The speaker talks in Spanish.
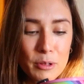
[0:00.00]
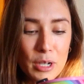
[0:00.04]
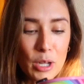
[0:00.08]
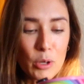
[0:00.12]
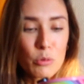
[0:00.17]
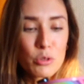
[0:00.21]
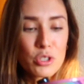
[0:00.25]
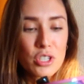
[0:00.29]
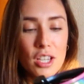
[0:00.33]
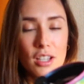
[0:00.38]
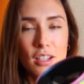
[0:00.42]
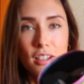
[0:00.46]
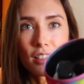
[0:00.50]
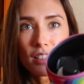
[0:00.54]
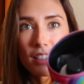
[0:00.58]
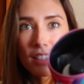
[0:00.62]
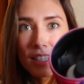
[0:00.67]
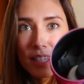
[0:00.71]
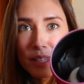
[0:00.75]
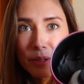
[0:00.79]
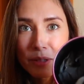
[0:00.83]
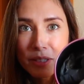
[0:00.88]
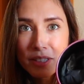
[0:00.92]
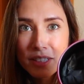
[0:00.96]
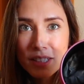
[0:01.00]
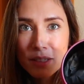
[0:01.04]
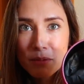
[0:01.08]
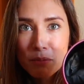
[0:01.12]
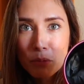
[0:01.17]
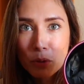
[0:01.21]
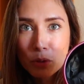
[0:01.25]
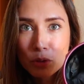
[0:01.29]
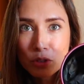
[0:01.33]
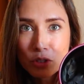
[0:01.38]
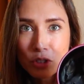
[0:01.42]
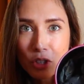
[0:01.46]
una hucha Y eso tiene
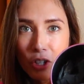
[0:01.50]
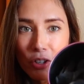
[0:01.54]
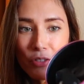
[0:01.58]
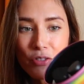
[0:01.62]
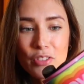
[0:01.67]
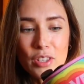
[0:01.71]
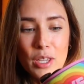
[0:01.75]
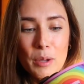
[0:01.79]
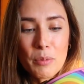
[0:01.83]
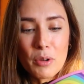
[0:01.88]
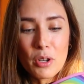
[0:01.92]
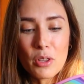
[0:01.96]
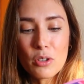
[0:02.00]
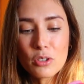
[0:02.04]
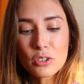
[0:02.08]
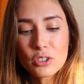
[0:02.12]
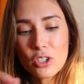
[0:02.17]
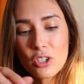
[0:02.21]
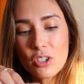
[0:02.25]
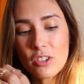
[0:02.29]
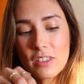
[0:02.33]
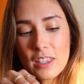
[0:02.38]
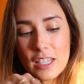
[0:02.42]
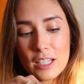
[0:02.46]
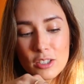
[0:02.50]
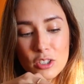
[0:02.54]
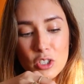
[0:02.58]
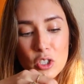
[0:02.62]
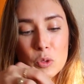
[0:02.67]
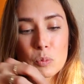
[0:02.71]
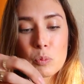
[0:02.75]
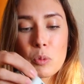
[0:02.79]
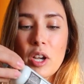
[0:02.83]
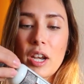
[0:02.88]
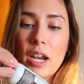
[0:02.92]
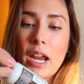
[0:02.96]
un montón de productos
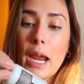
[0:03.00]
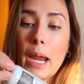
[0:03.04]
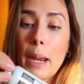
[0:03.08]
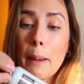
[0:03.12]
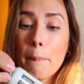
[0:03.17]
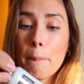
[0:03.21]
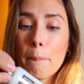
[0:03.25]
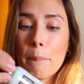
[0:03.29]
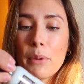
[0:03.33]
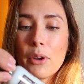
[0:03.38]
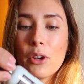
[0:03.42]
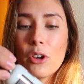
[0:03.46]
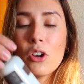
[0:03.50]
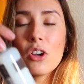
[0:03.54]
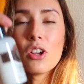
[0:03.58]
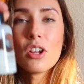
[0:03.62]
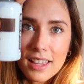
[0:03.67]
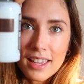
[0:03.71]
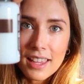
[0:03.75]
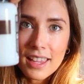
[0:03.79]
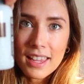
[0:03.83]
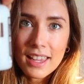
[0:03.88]
dentro Por ejemplo,